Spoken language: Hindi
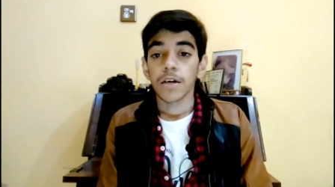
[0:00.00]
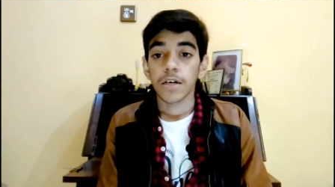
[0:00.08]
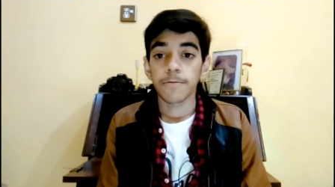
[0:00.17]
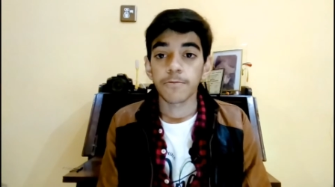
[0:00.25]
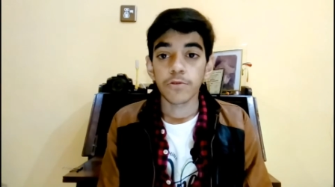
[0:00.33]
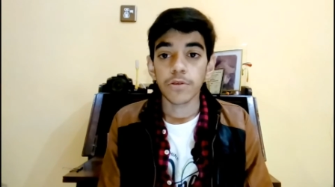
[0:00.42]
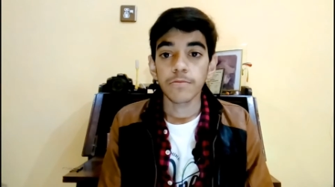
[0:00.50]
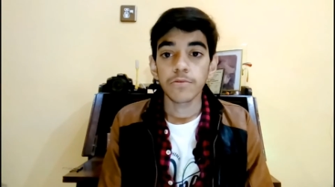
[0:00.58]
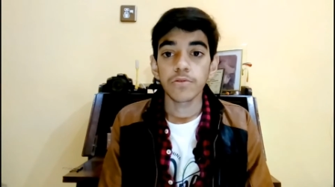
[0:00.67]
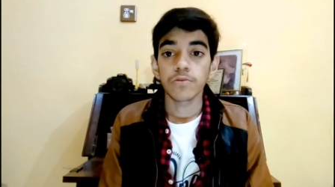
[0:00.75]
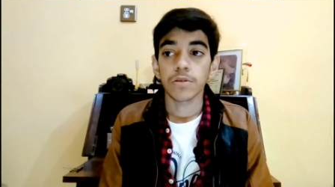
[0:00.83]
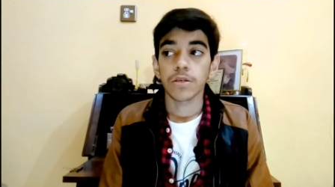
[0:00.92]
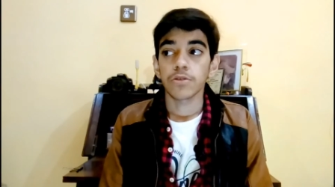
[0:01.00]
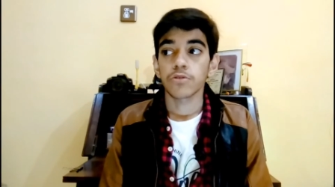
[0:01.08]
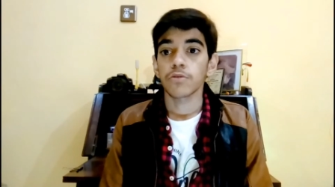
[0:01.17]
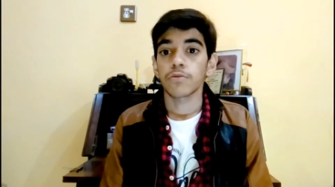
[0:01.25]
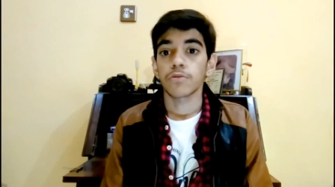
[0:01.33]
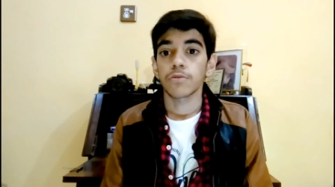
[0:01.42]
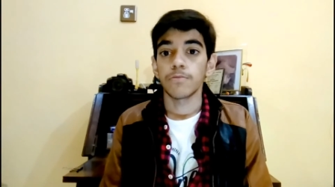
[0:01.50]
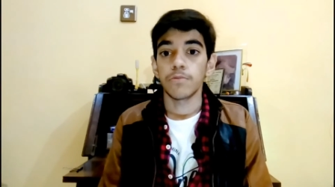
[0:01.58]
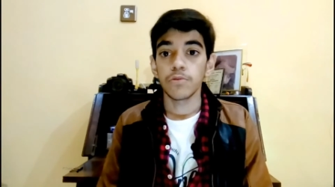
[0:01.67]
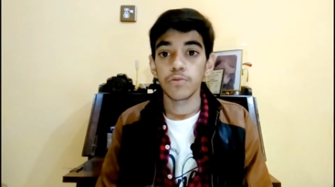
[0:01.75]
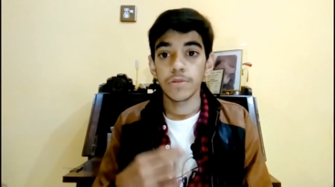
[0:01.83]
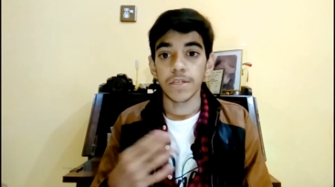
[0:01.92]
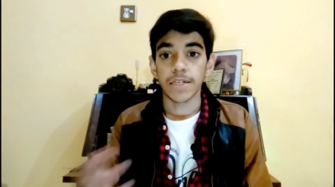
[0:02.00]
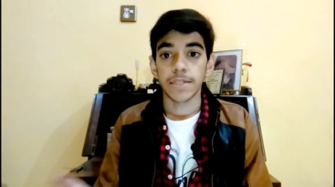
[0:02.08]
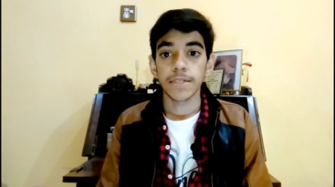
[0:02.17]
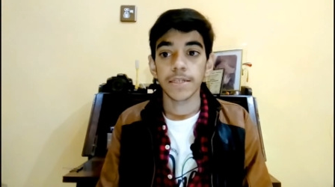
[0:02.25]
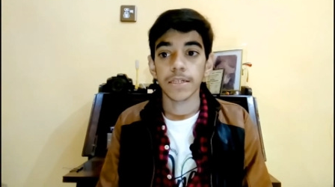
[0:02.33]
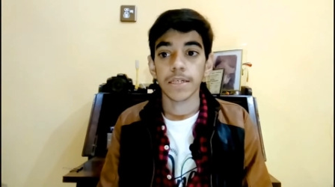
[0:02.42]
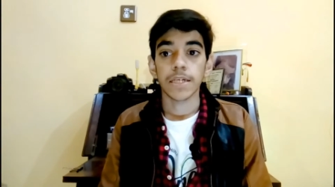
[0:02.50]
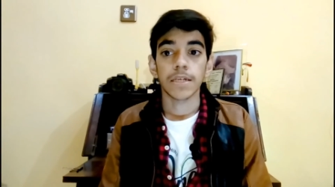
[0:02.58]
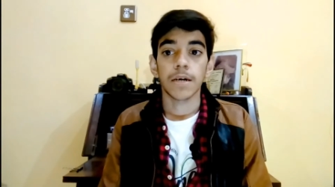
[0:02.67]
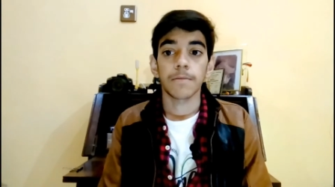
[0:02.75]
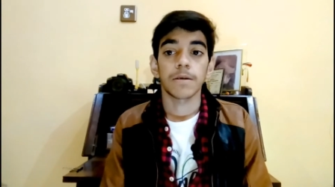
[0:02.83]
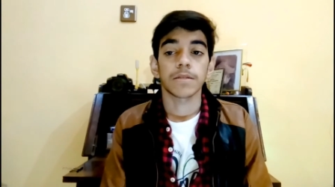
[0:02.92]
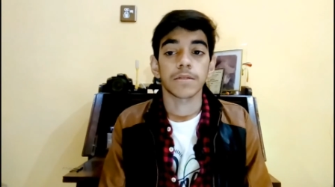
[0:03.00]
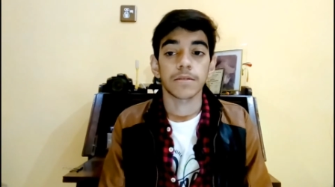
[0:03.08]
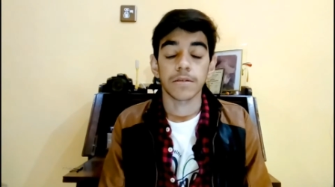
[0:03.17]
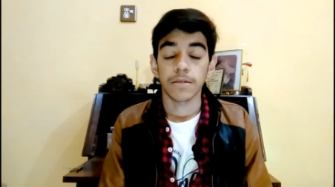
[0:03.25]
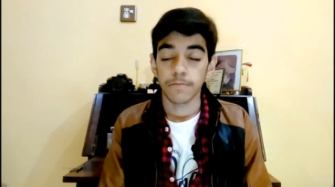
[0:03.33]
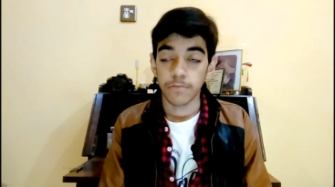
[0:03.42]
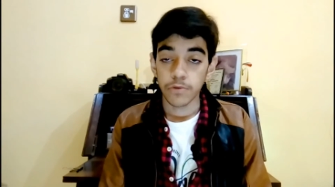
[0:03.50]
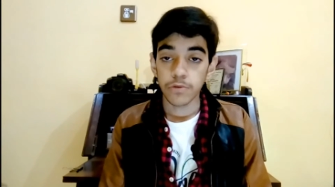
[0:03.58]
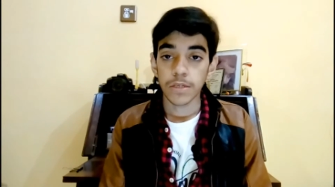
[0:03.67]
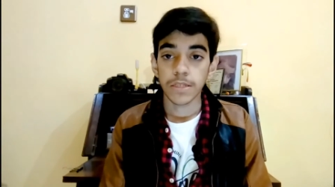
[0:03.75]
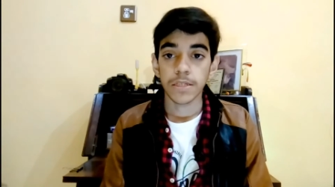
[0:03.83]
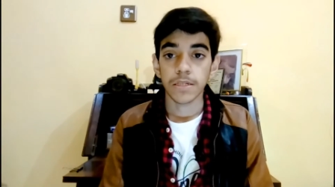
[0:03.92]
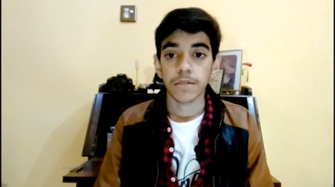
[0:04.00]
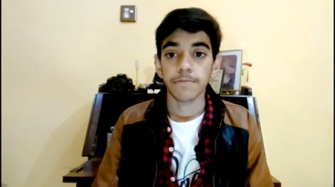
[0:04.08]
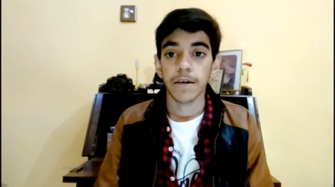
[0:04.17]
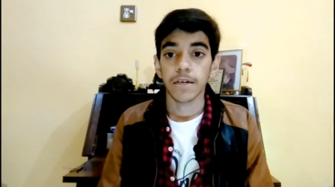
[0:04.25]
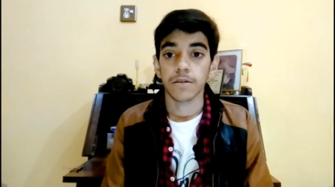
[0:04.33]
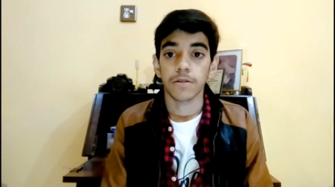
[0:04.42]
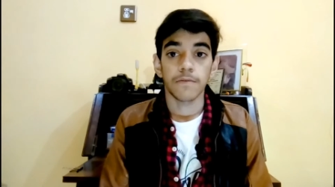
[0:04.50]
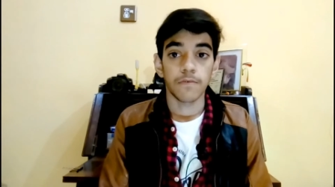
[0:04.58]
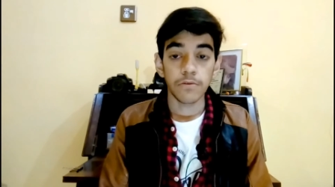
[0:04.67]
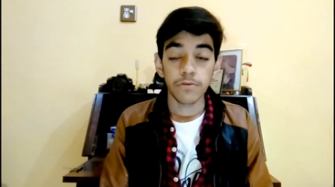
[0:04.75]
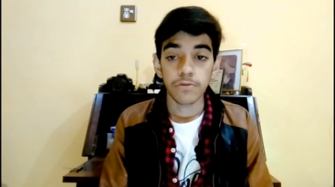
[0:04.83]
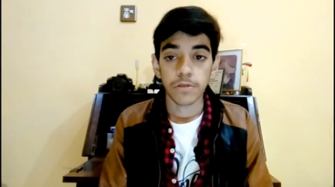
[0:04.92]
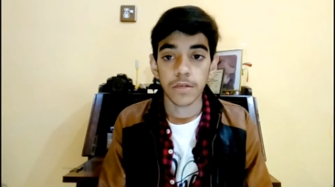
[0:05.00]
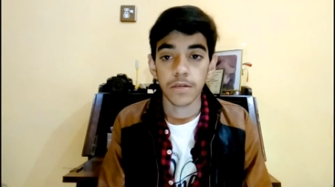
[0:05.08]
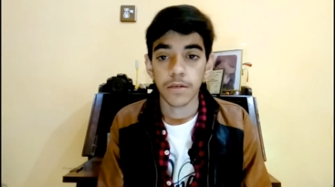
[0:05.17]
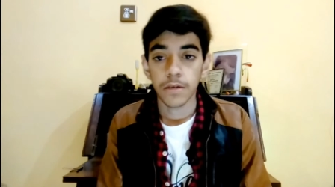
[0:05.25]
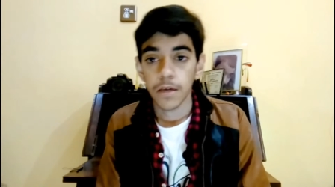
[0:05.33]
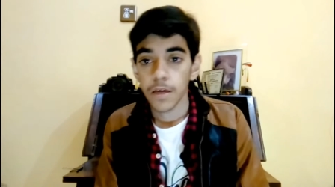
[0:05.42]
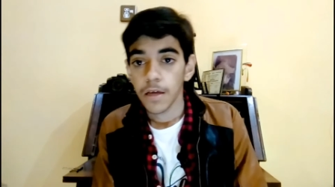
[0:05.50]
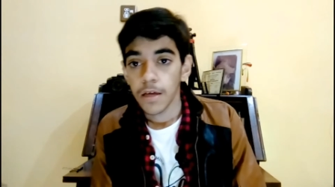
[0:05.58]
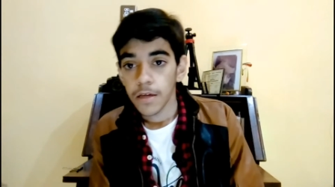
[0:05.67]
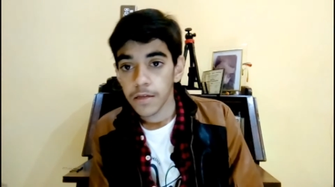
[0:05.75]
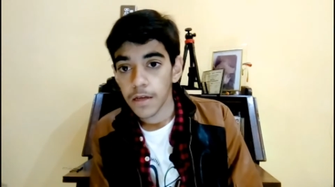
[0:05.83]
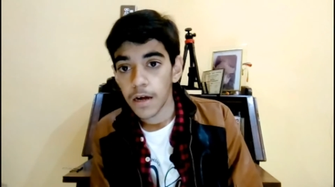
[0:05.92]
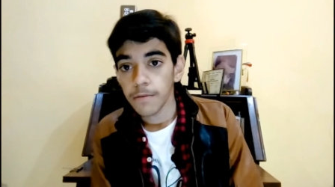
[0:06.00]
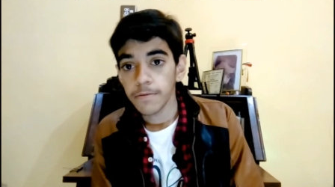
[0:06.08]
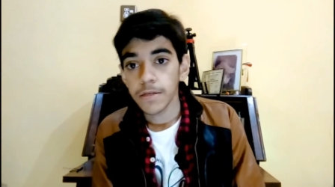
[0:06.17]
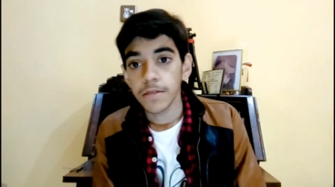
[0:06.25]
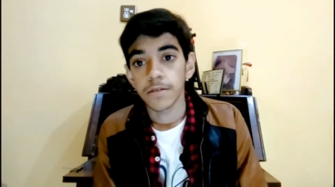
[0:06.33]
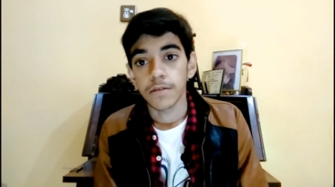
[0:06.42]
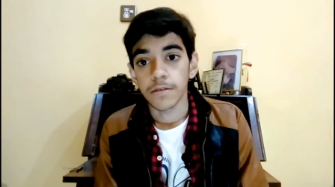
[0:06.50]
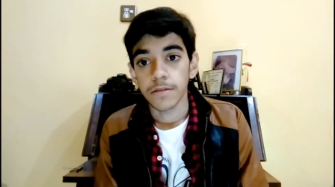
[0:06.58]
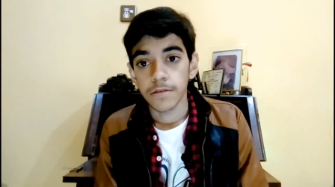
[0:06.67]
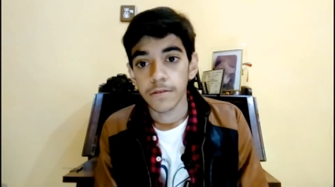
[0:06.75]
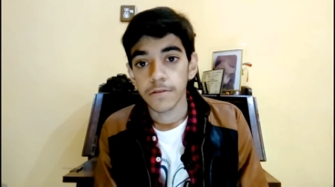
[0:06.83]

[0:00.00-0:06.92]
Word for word: कंप्यूटर में यूज़ करें तो वो ब्लू यटी करके एक नाम आता है ब्लू यटी करके माइक आता है वो यूज़ कर लें या फिर